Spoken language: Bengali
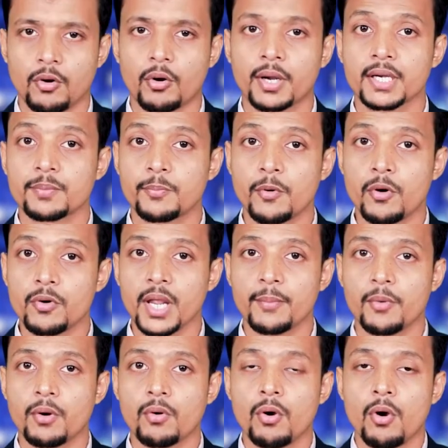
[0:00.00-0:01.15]
রকেট পন্ড
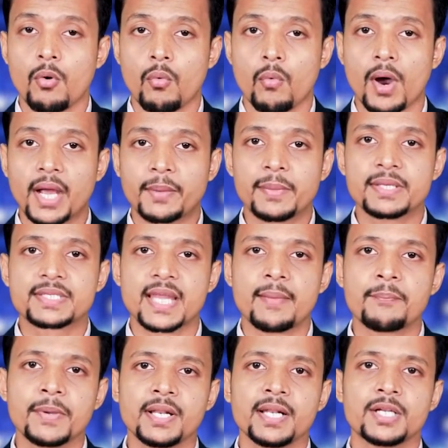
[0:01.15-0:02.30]
এবং ওয়াগমি
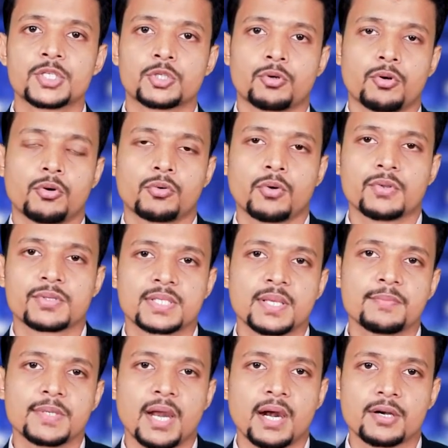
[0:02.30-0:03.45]
টেম্পেলের জন্য
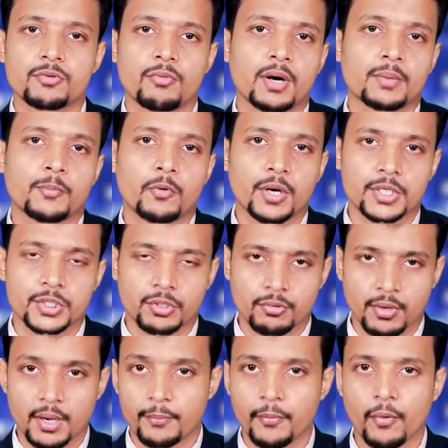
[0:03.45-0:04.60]
কনসেপ্ট আর্টওয়ার্ক প্রকাশ
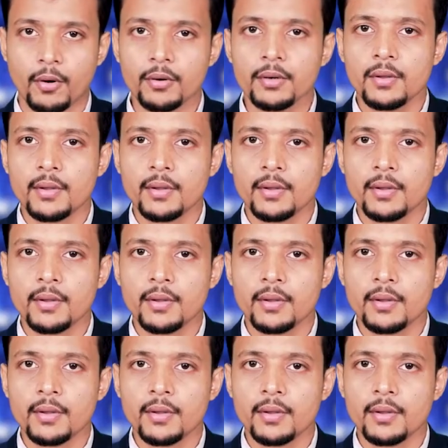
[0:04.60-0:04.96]
করার পর